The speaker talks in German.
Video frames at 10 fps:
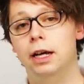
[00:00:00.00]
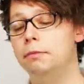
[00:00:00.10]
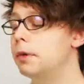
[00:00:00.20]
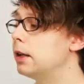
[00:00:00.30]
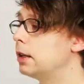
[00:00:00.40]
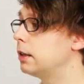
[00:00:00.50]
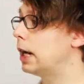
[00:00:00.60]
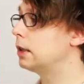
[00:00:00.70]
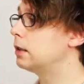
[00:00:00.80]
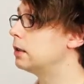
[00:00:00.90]
Gramm,
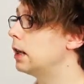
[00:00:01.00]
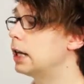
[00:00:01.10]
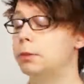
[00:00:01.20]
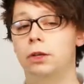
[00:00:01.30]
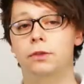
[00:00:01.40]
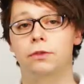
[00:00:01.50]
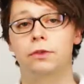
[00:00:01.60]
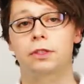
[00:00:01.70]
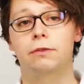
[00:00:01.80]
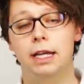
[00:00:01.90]
hat äh, eine Balance von
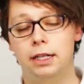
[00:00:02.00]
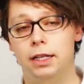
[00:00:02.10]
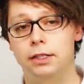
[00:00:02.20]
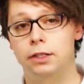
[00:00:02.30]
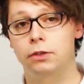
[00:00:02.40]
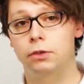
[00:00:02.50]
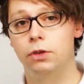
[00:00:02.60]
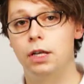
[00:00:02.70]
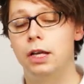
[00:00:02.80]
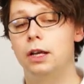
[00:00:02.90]
32,0
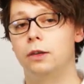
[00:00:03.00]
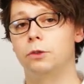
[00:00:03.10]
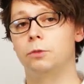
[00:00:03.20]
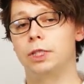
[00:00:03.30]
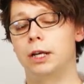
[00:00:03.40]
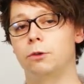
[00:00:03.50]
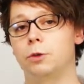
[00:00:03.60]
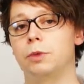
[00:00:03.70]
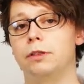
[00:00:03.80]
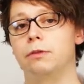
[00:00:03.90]
und ein
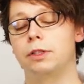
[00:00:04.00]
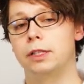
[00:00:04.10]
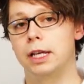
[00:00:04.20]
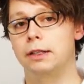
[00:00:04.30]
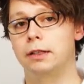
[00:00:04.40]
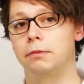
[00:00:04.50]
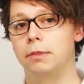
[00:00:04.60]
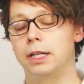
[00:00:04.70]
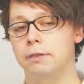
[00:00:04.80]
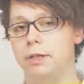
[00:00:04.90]
Besatzungsbild von 16 x